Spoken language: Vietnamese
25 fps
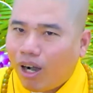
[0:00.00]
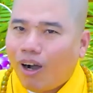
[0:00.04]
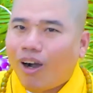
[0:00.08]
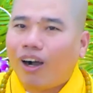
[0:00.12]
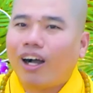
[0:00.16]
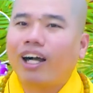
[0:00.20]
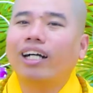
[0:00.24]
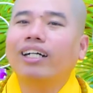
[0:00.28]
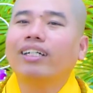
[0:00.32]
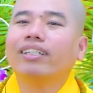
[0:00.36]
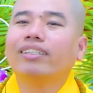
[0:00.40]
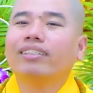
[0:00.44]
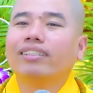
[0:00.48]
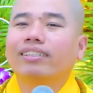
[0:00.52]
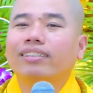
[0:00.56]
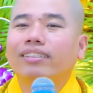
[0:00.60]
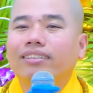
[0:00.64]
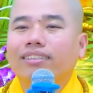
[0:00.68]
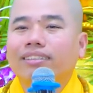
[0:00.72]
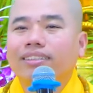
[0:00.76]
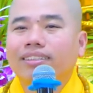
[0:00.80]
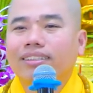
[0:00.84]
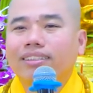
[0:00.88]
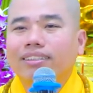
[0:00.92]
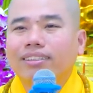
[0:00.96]
vào họ,
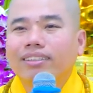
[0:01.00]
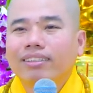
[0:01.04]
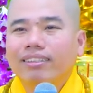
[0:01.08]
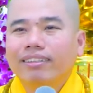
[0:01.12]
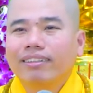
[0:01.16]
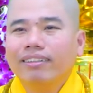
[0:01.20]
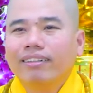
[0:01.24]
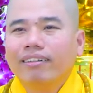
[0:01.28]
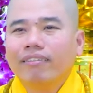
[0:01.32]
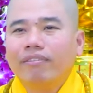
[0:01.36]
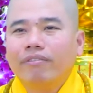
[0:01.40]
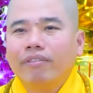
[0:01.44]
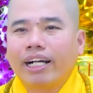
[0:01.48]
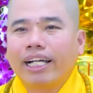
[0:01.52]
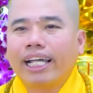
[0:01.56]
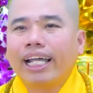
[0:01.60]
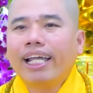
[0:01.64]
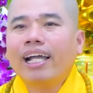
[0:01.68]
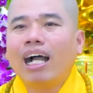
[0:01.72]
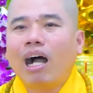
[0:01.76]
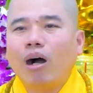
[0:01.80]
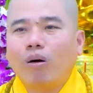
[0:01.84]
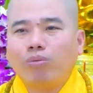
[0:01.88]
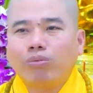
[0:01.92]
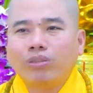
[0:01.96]
và
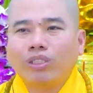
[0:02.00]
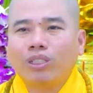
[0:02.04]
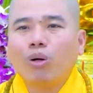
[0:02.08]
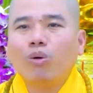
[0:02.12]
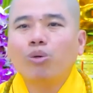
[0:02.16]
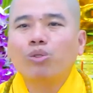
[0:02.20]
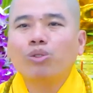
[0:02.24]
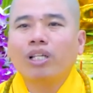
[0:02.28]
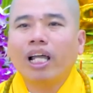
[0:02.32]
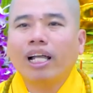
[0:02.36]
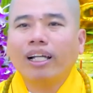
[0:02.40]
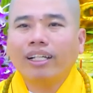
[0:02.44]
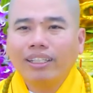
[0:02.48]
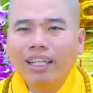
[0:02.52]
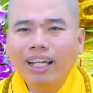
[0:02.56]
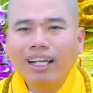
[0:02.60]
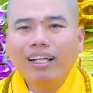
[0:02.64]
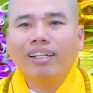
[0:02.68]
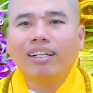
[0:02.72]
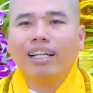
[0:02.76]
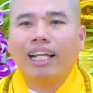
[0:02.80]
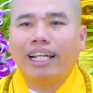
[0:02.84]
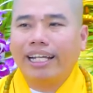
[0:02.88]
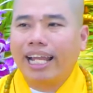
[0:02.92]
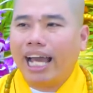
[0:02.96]
cái học sâu sắc
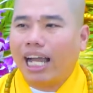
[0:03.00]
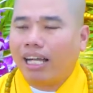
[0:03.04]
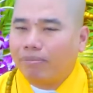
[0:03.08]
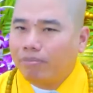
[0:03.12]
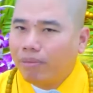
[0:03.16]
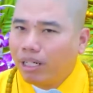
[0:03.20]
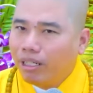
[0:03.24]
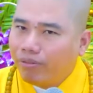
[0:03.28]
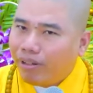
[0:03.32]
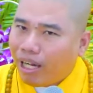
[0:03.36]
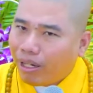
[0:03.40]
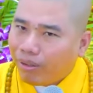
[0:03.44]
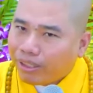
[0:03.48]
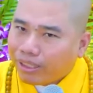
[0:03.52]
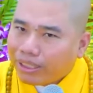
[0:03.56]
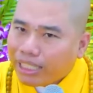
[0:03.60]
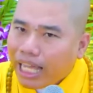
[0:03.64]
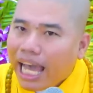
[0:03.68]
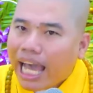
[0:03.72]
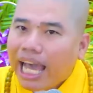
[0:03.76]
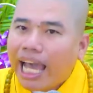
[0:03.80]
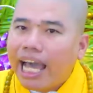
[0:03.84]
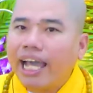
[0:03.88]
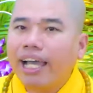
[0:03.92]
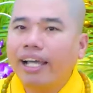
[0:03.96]
nhất là đặt mình vào người
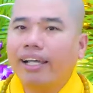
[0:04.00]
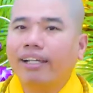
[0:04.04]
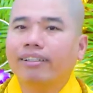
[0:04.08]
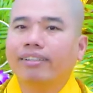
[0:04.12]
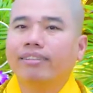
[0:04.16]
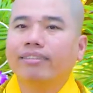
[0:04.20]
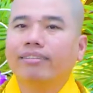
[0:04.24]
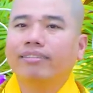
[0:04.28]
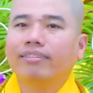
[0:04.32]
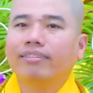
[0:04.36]
ta.